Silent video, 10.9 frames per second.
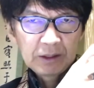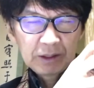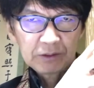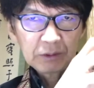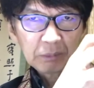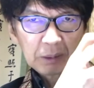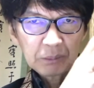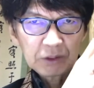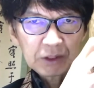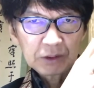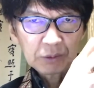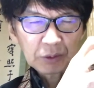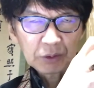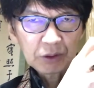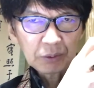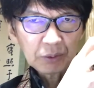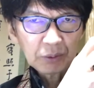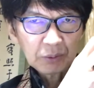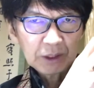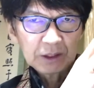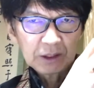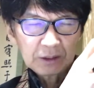そのマンモス地区とちょうど
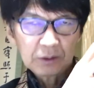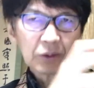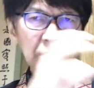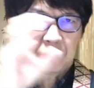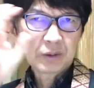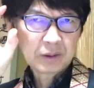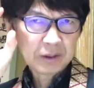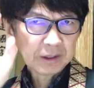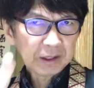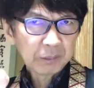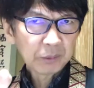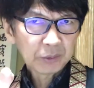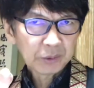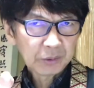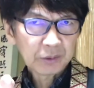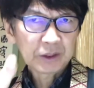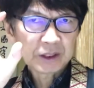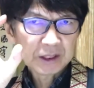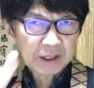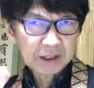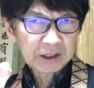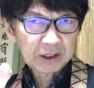同じとレーモンドの
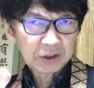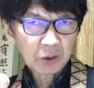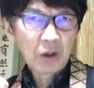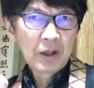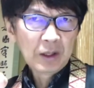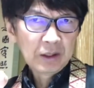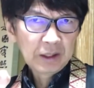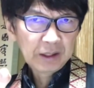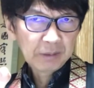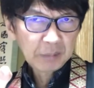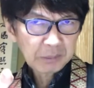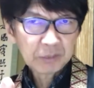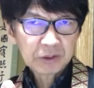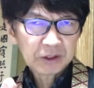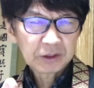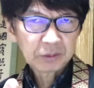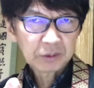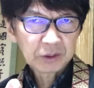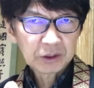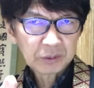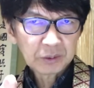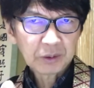市街地とえー、マンモス地区と
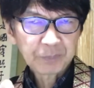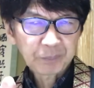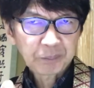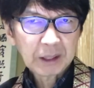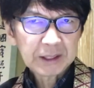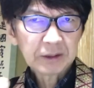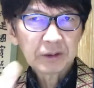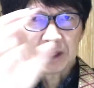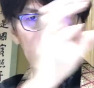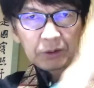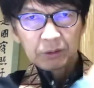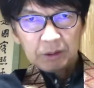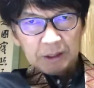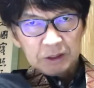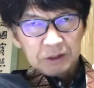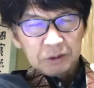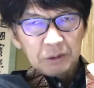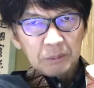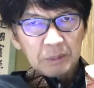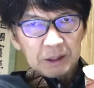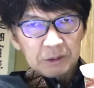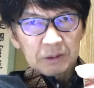ちょうど倍ぐらいのところね14
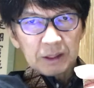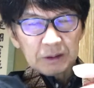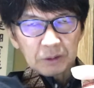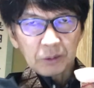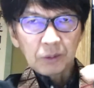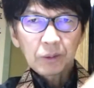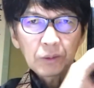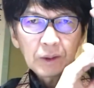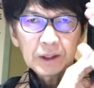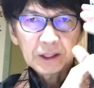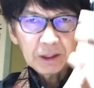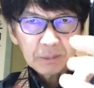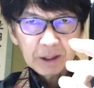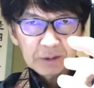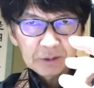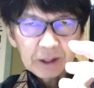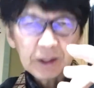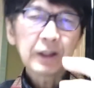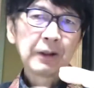マイルぐらいのとこここが7マイルね